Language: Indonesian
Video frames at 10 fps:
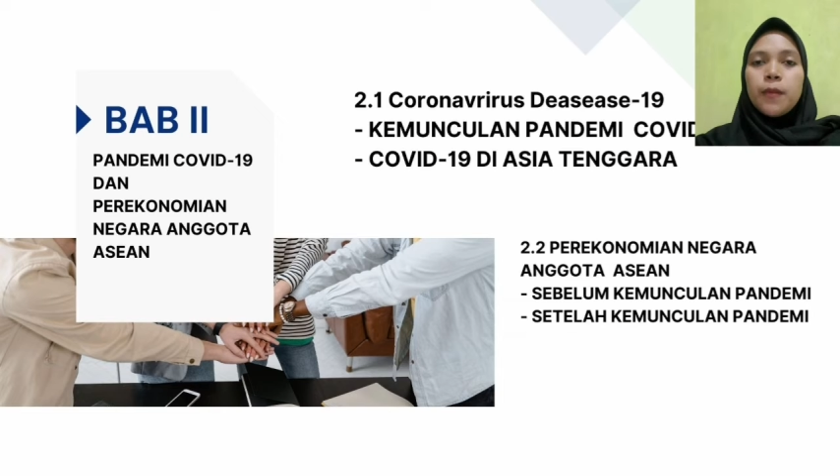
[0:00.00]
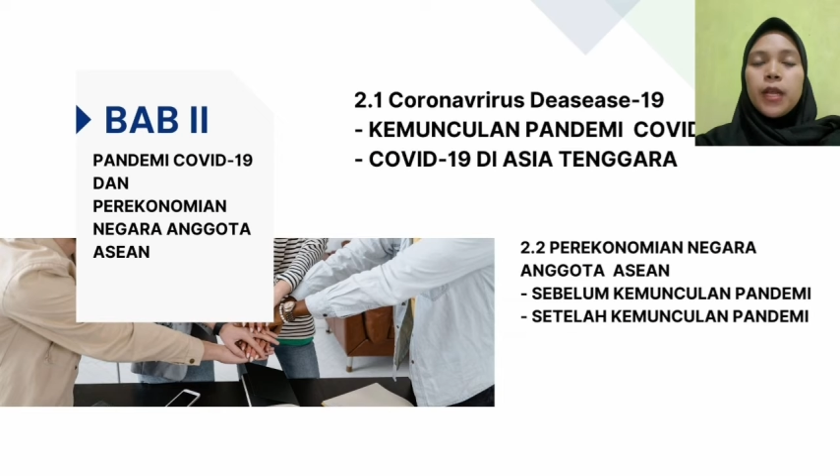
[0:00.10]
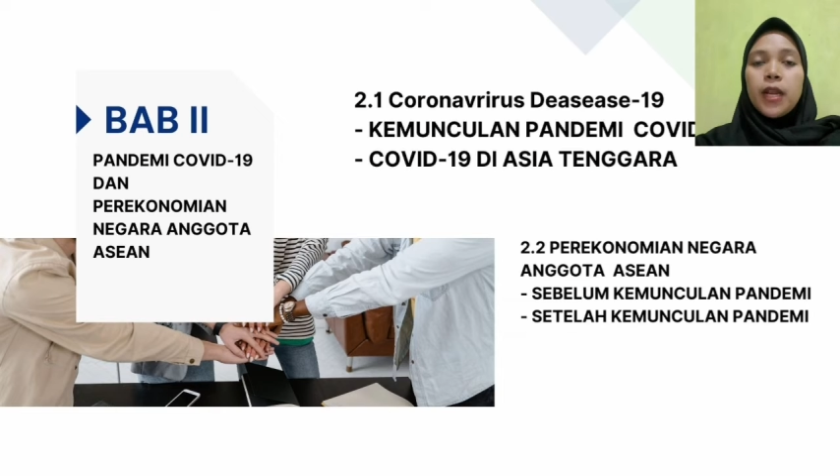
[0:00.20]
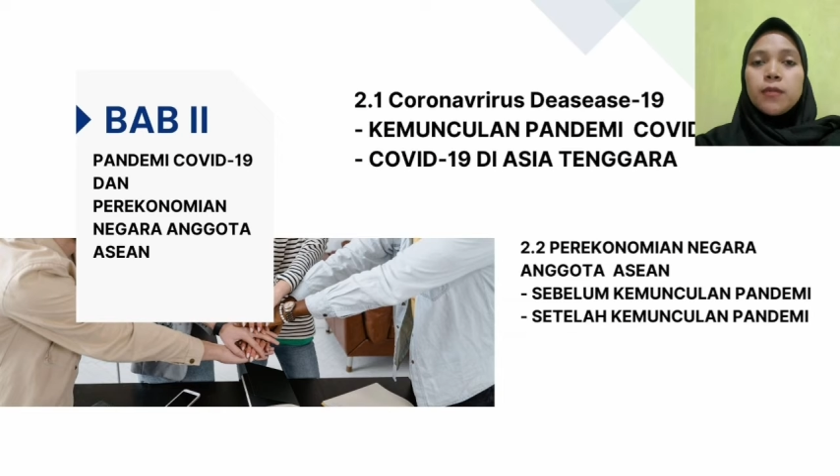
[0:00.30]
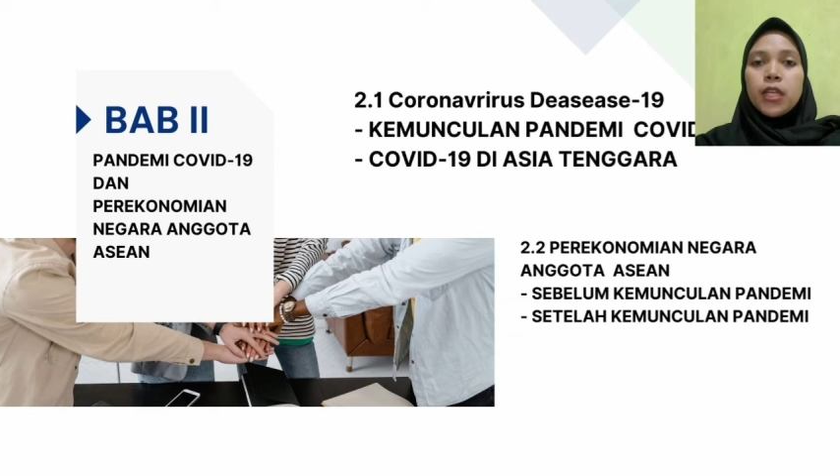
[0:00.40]

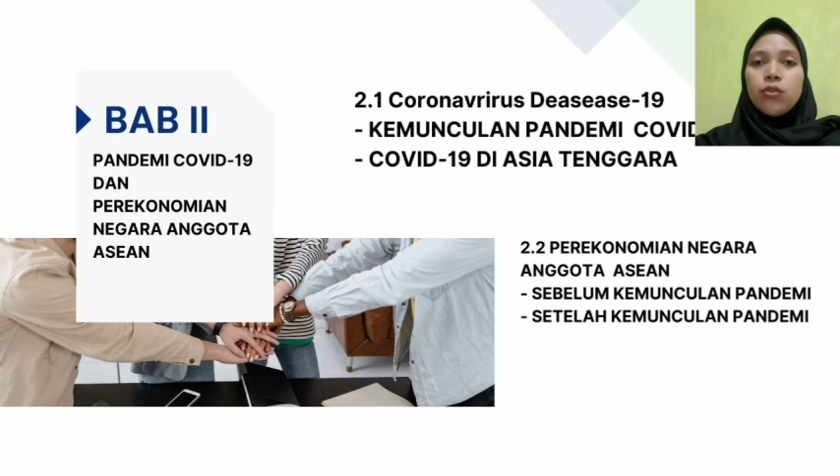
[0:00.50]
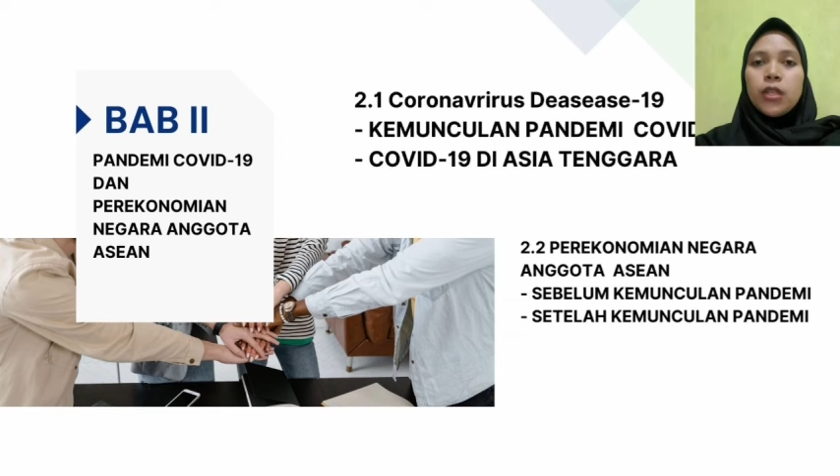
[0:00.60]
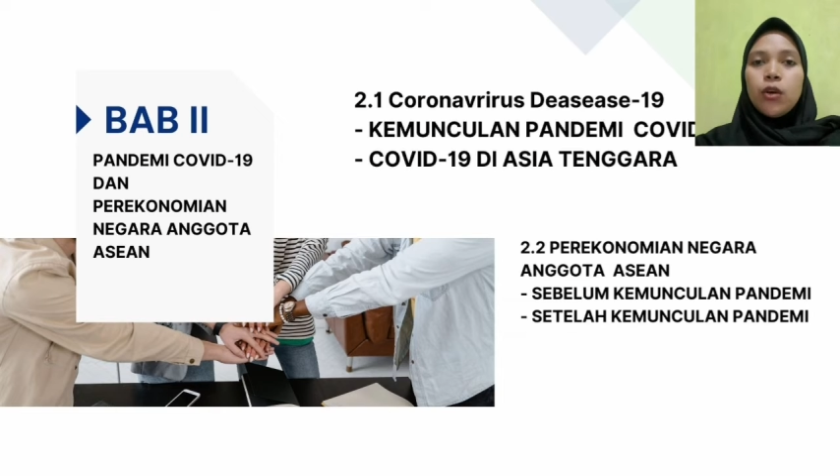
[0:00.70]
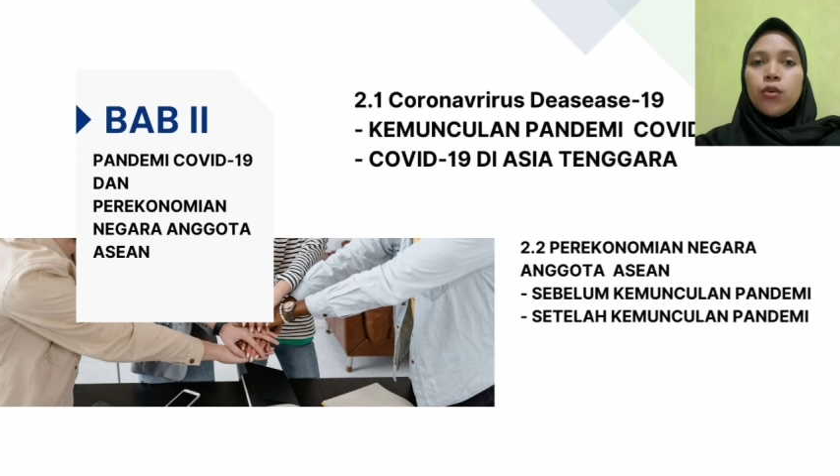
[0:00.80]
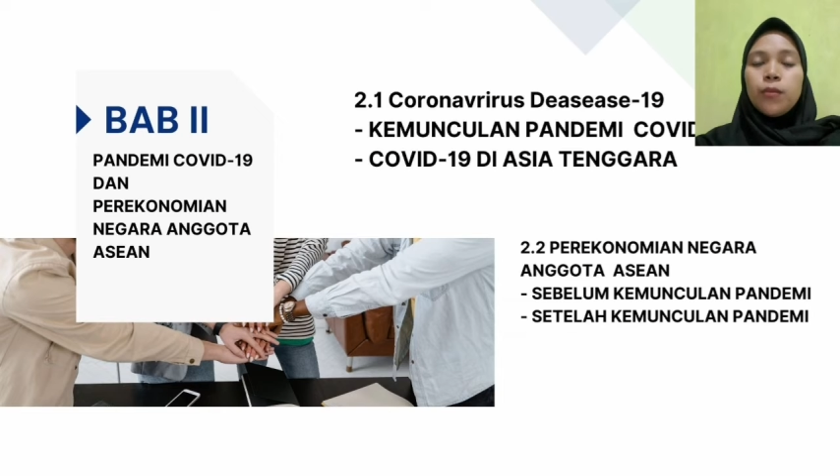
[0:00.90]
dalam satu
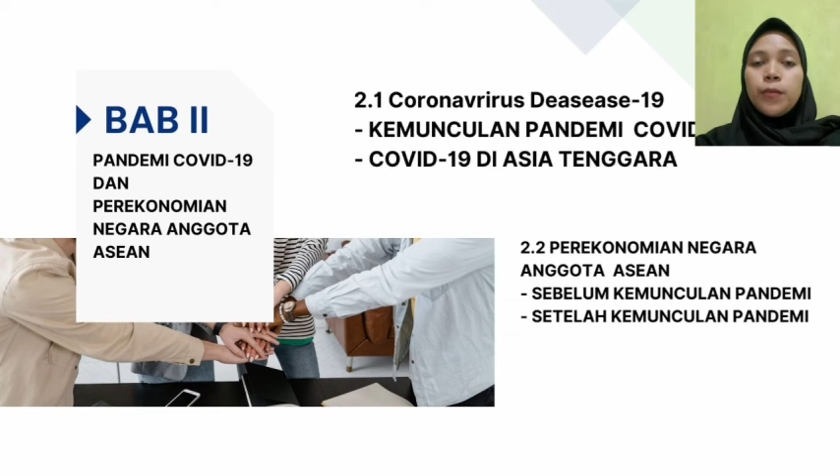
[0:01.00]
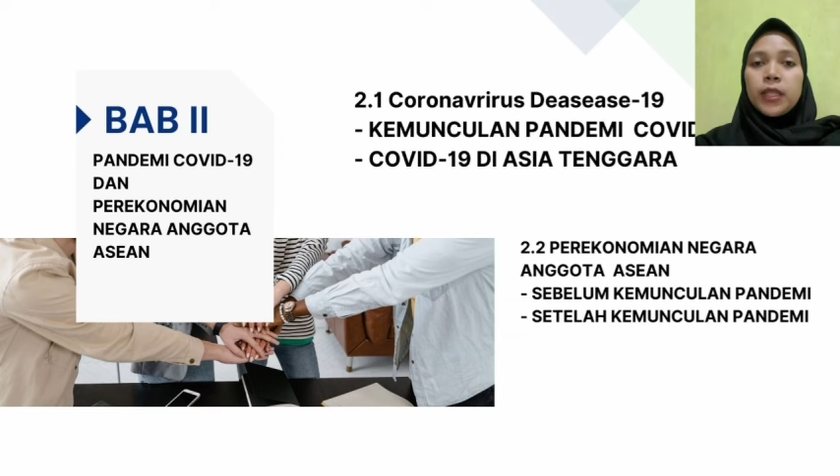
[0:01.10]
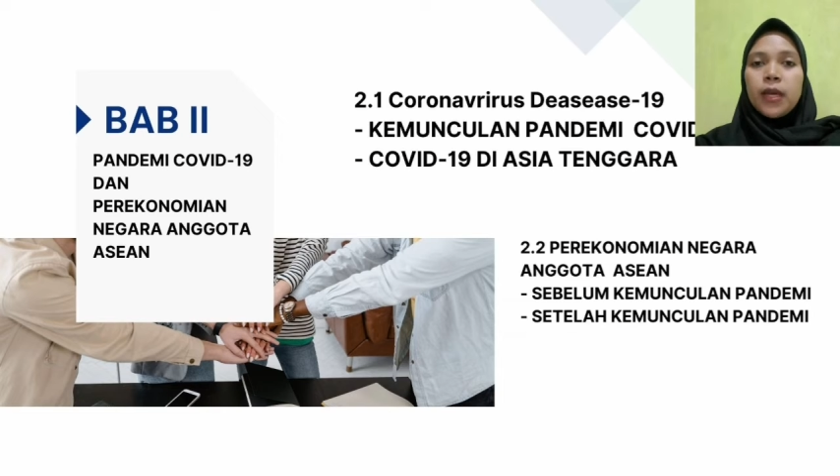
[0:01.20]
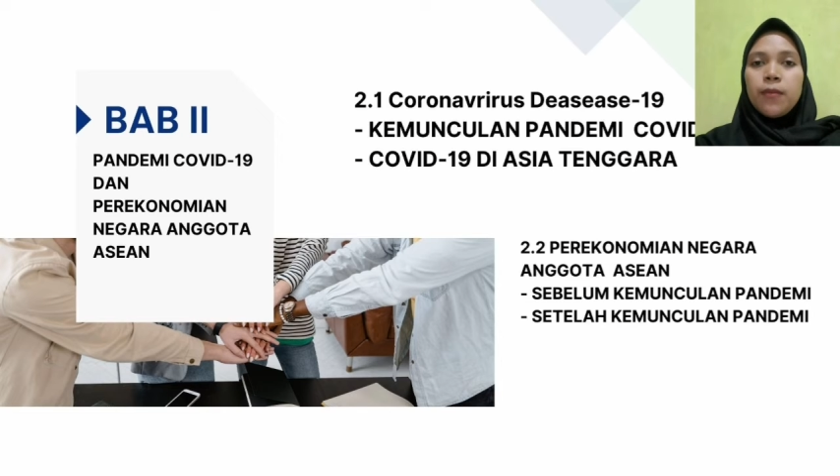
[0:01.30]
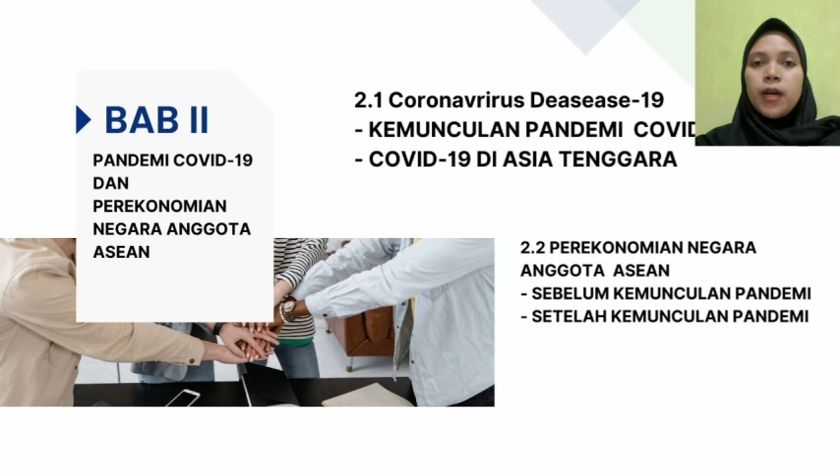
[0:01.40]
tahun
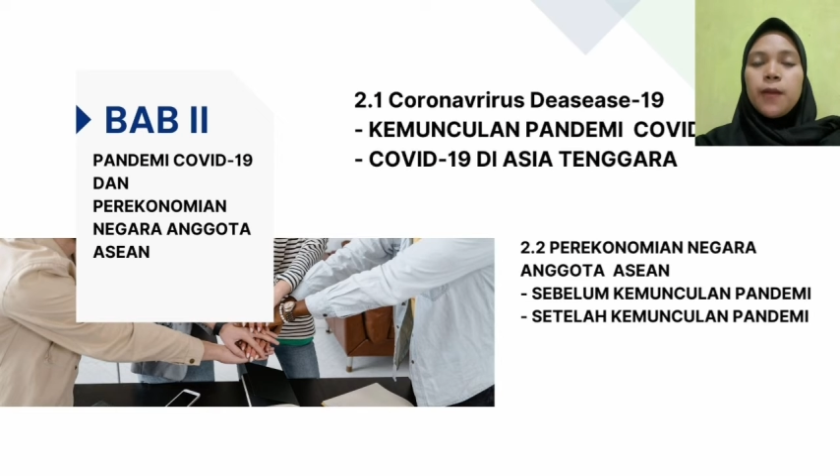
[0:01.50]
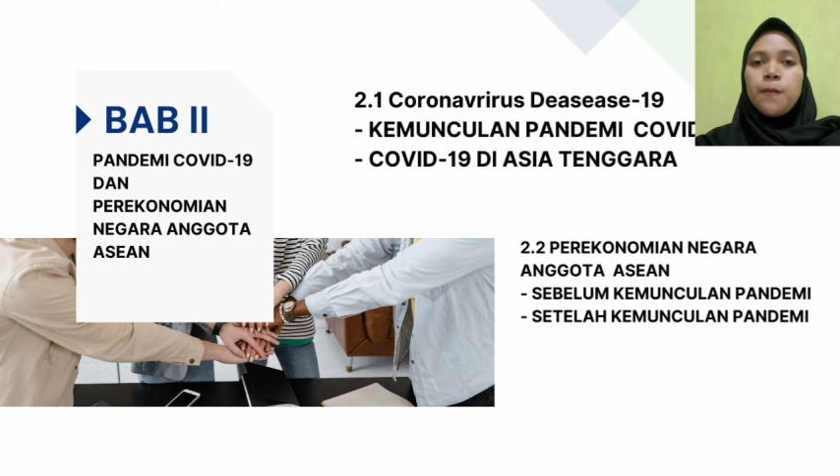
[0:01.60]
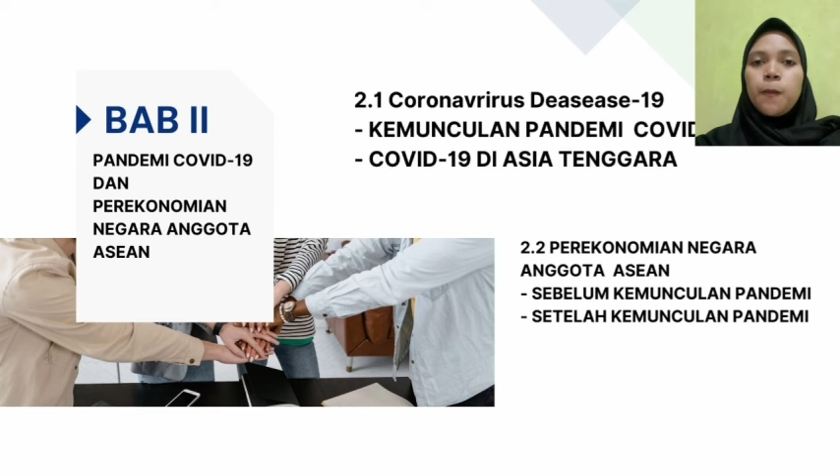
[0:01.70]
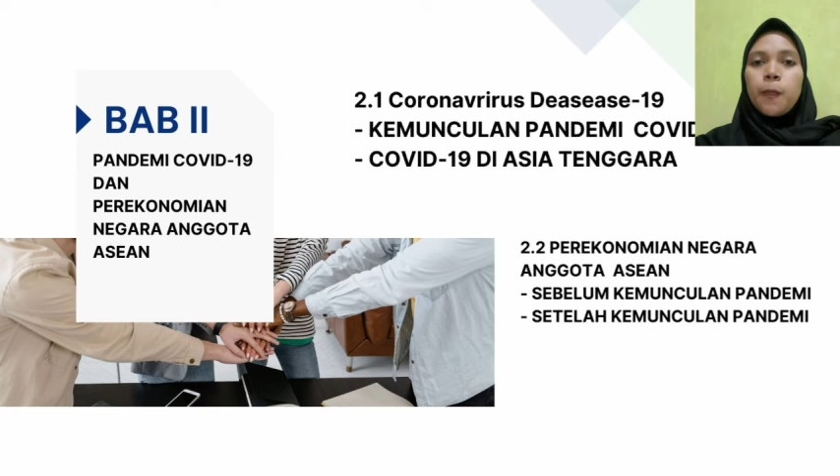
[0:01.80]
pertama,